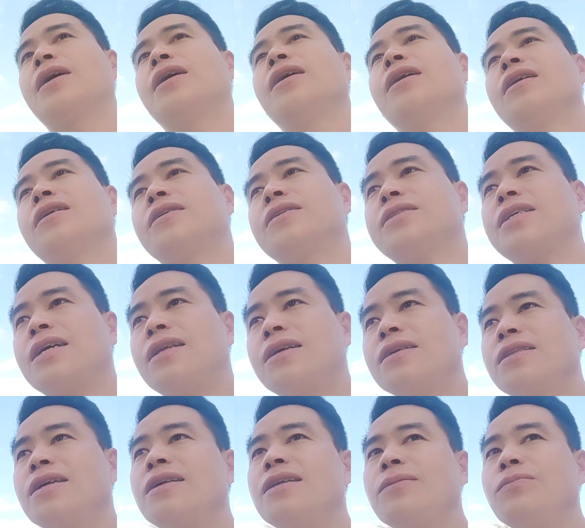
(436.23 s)
nó chỉ là
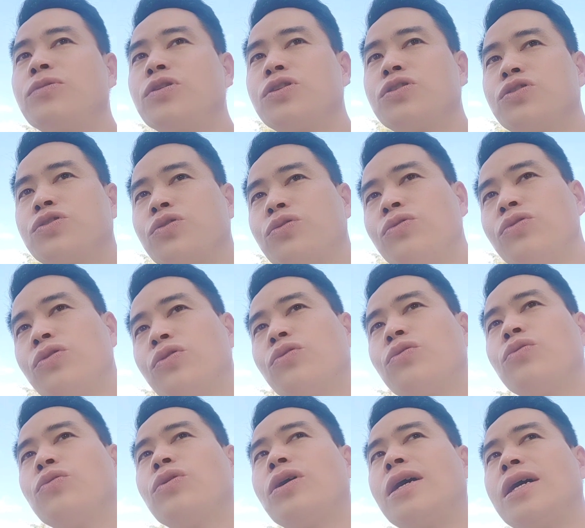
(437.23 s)
theo lý một trú lũ
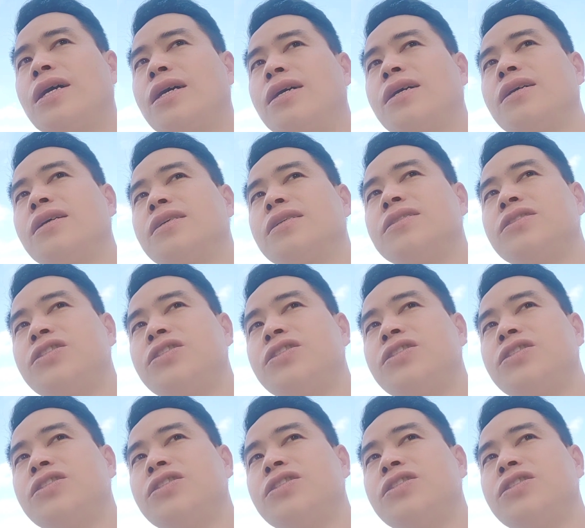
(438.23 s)
uh,